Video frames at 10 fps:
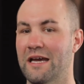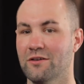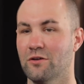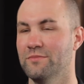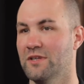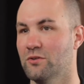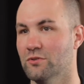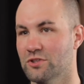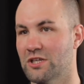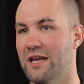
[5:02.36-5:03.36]
reinkommt, der
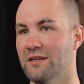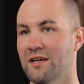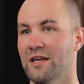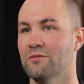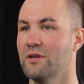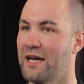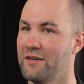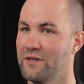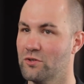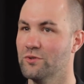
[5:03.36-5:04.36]
Kurs starten kann und
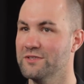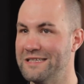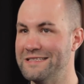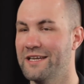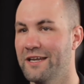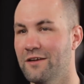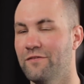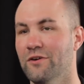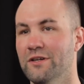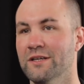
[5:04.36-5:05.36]
gerade wenn Kurse hintereinander
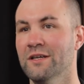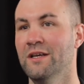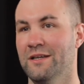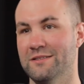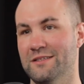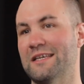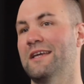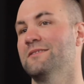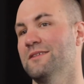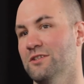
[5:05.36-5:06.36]
folgen, dass die
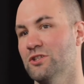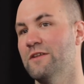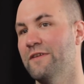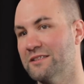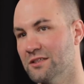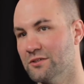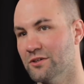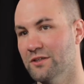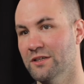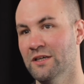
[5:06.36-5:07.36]
Trainer sehr, sehr schnell wechseln
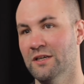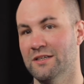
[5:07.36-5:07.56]
können.